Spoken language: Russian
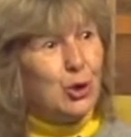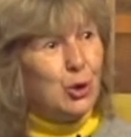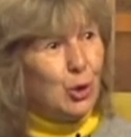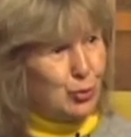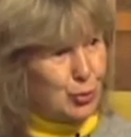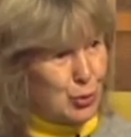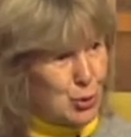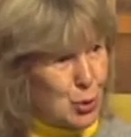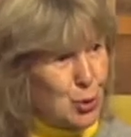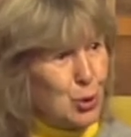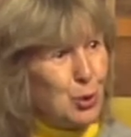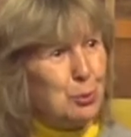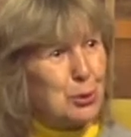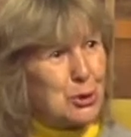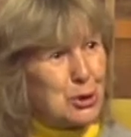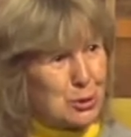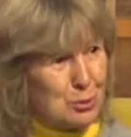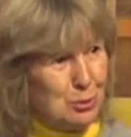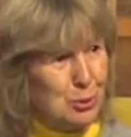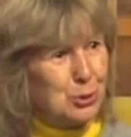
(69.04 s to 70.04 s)
Но вдруг
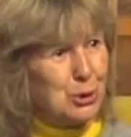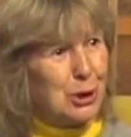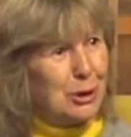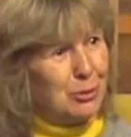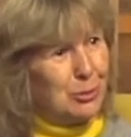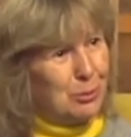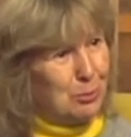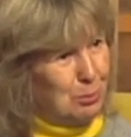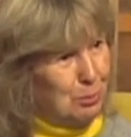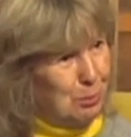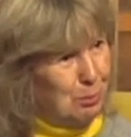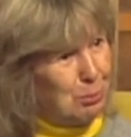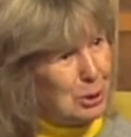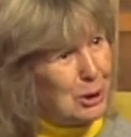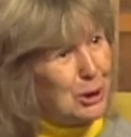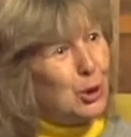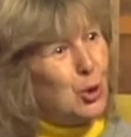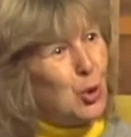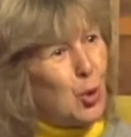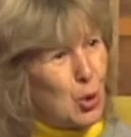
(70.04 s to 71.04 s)
почему-то
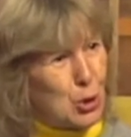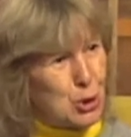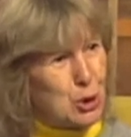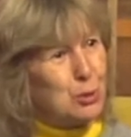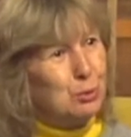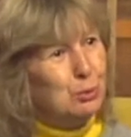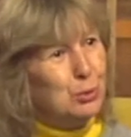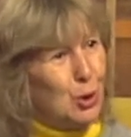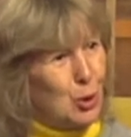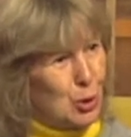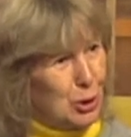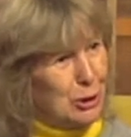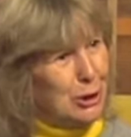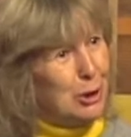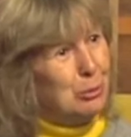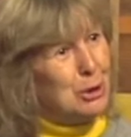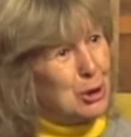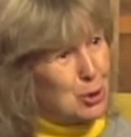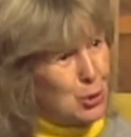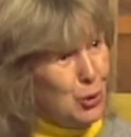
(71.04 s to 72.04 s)
было очень много
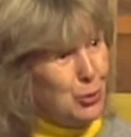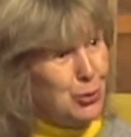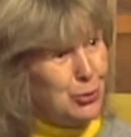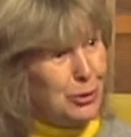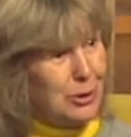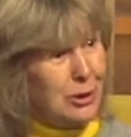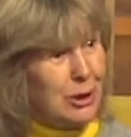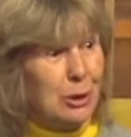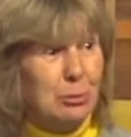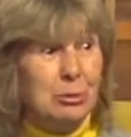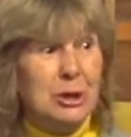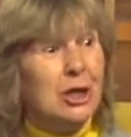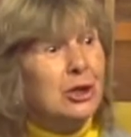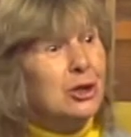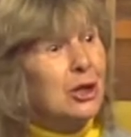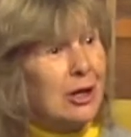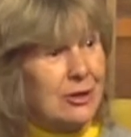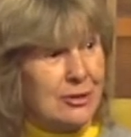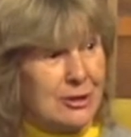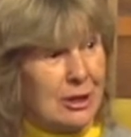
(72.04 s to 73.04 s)
номеров, и
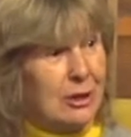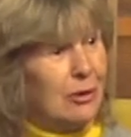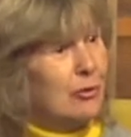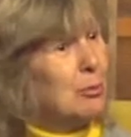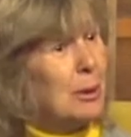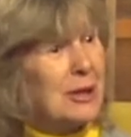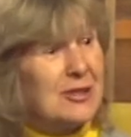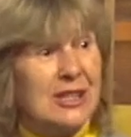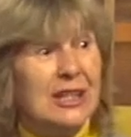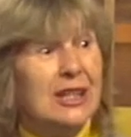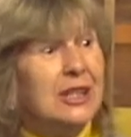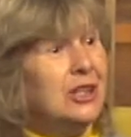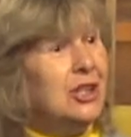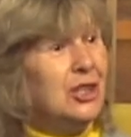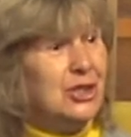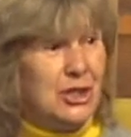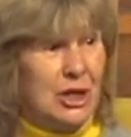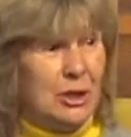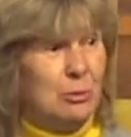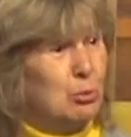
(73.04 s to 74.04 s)
мне отказали в
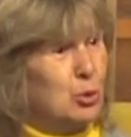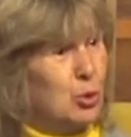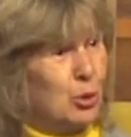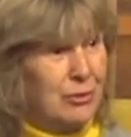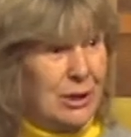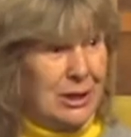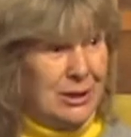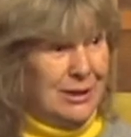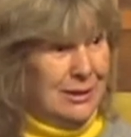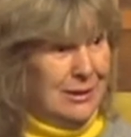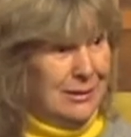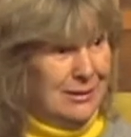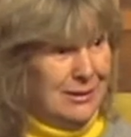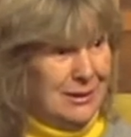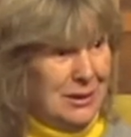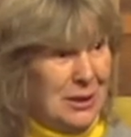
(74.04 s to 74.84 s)
последний день буквально.